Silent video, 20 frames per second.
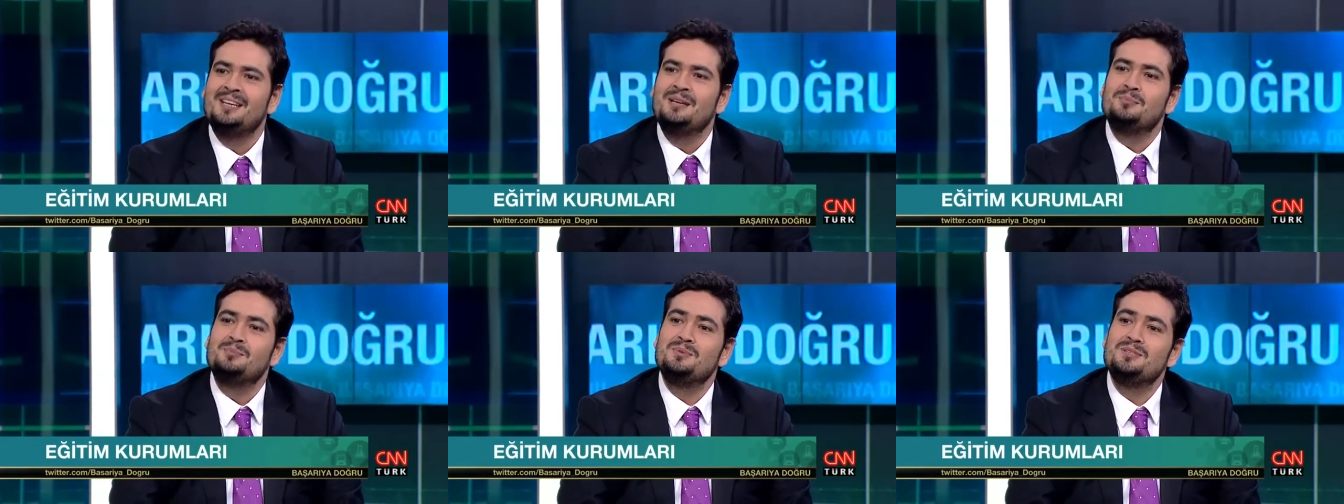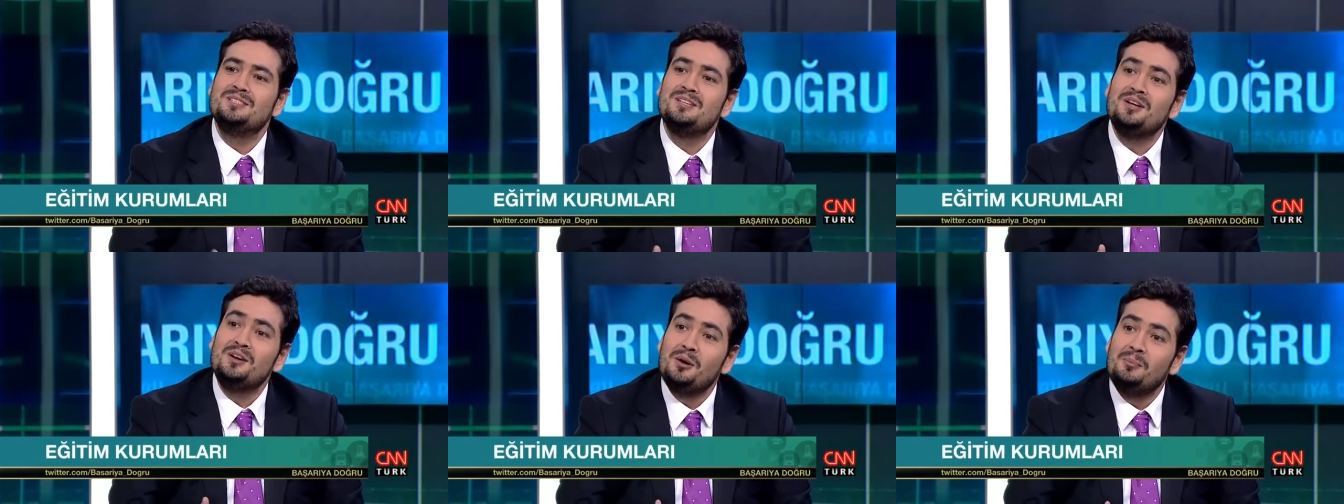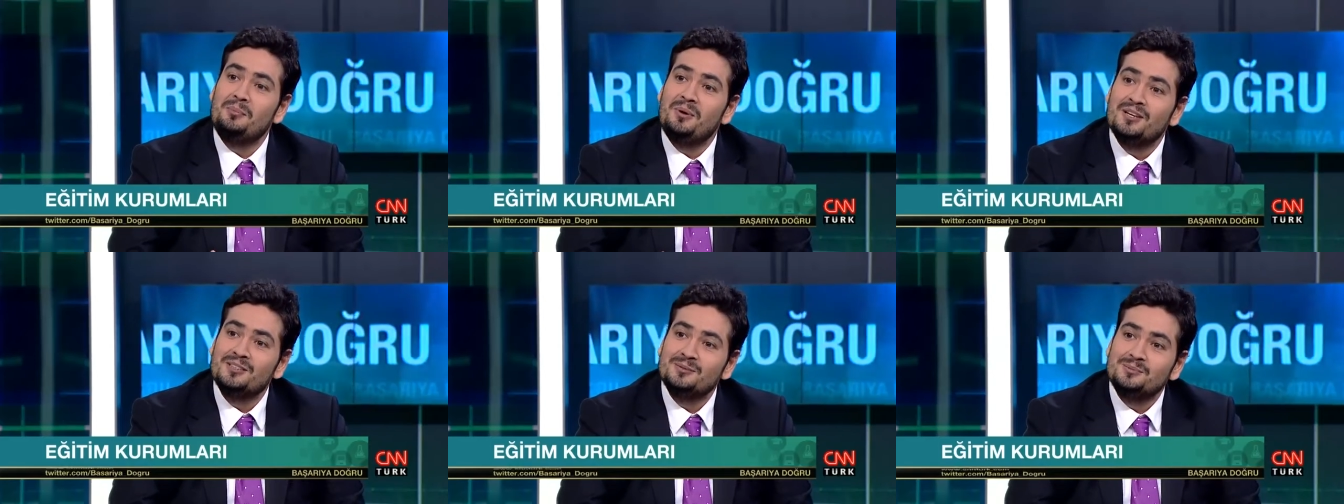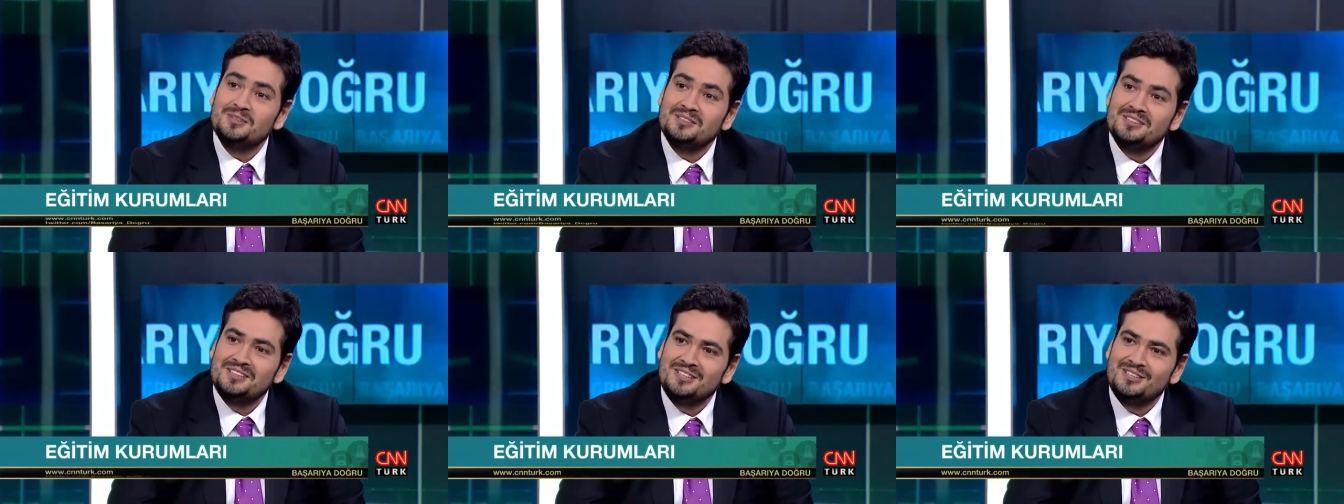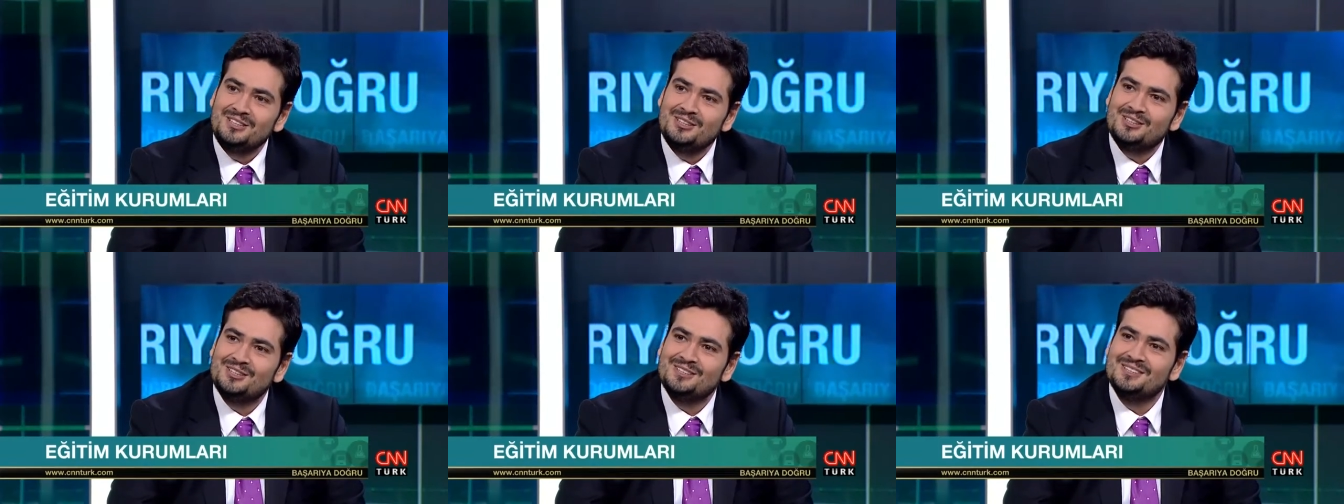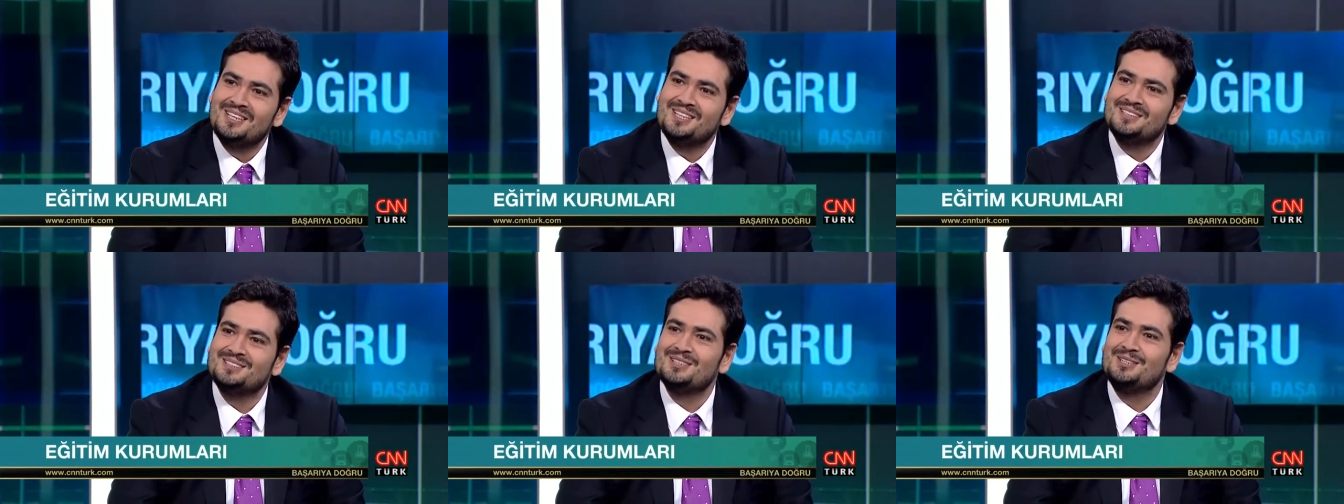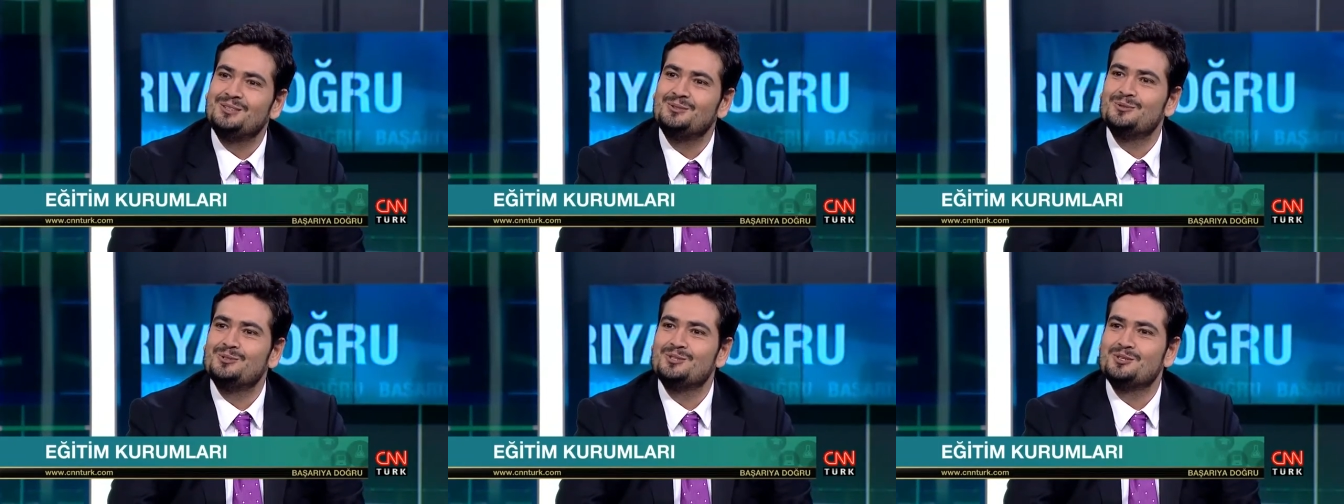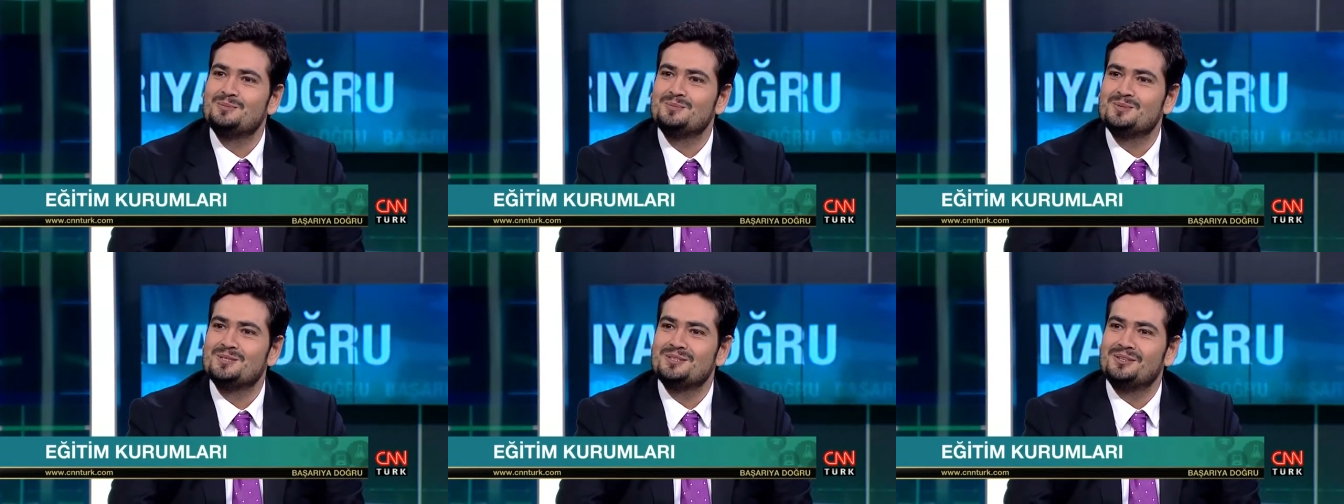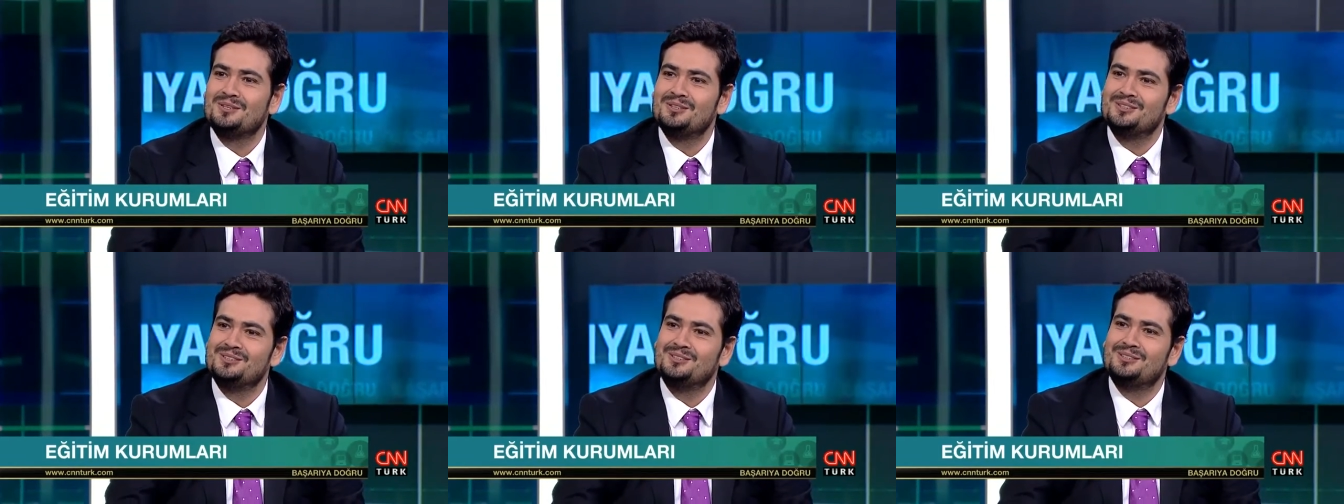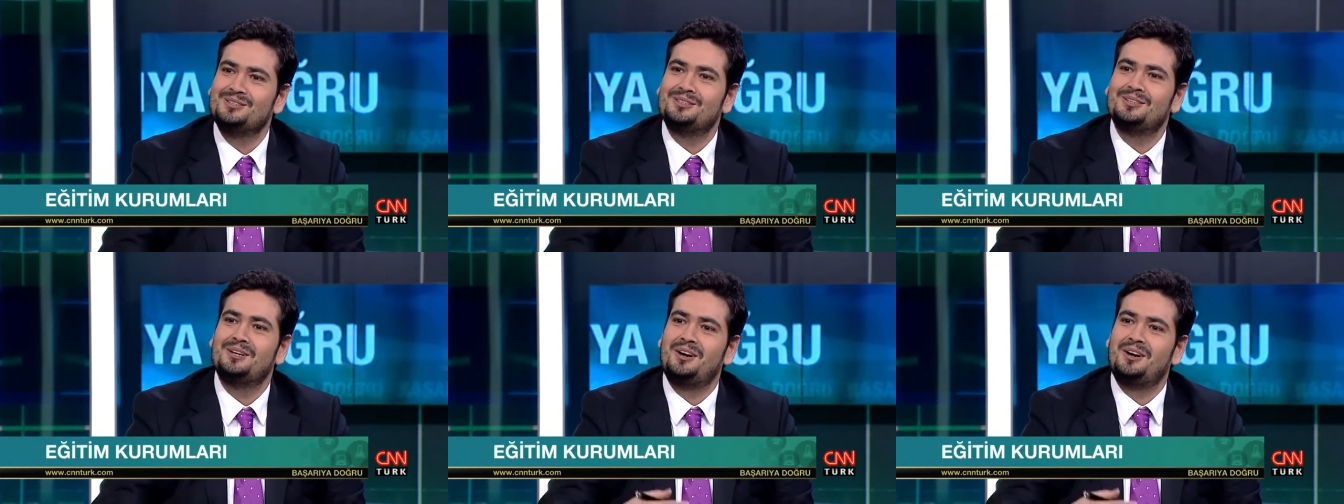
Bizler apartmanın girişinden Sayın Hocamızı alır